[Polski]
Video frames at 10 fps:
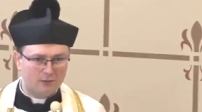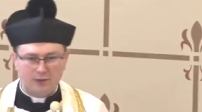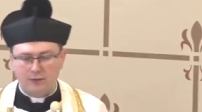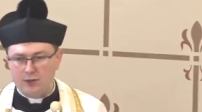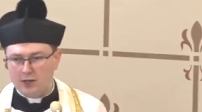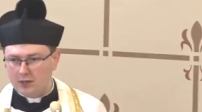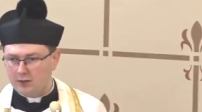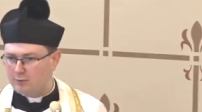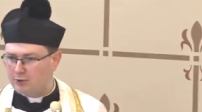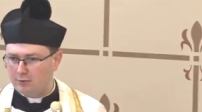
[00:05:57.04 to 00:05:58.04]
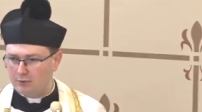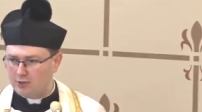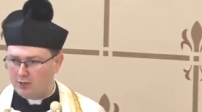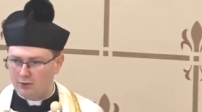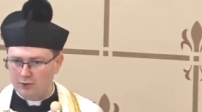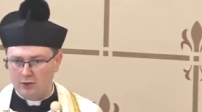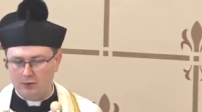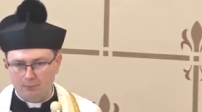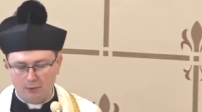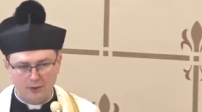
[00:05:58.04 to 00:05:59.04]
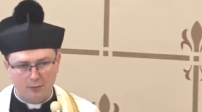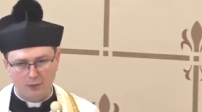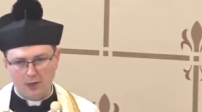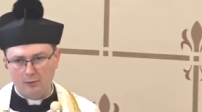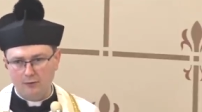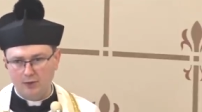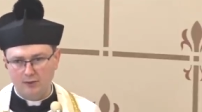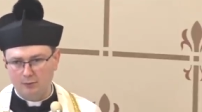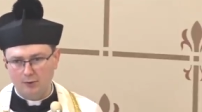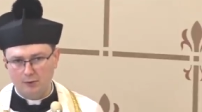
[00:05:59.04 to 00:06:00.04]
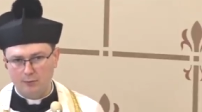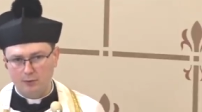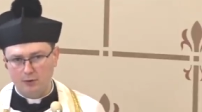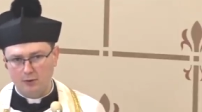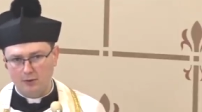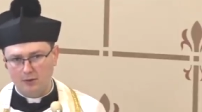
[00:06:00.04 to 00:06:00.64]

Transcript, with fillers: Przyzwyczailiśmy się do czegoś i postępujemy w ten sposób.